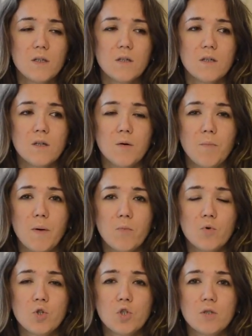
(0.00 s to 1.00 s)
а,
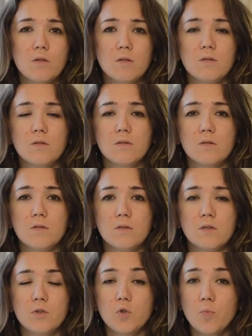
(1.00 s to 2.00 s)
поможет
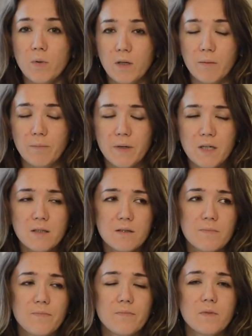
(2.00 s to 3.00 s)
э, теплый компресс